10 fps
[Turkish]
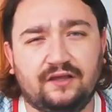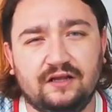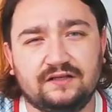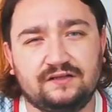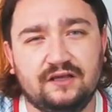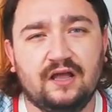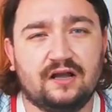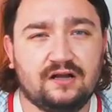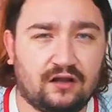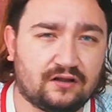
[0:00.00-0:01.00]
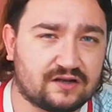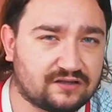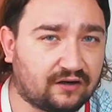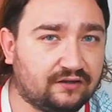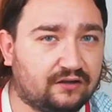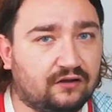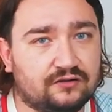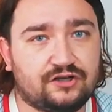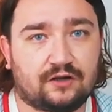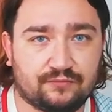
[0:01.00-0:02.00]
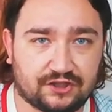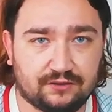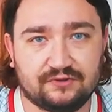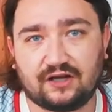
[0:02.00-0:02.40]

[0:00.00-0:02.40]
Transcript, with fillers: ikilisi Galatasaray'da kalacakmış gibi.